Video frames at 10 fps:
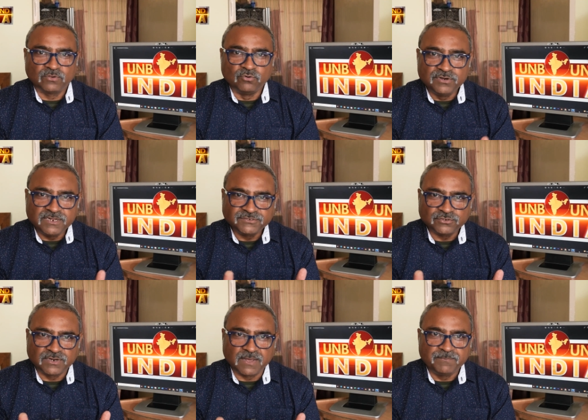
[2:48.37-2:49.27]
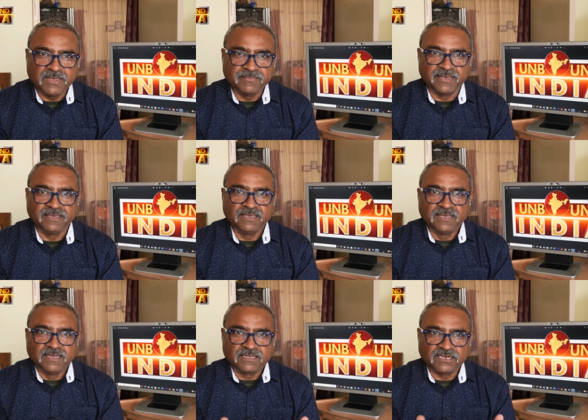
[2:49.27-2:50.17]
1990 में
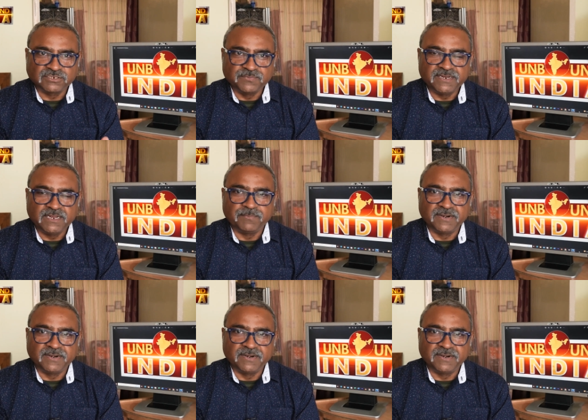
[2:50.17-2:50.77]
कश्मीरी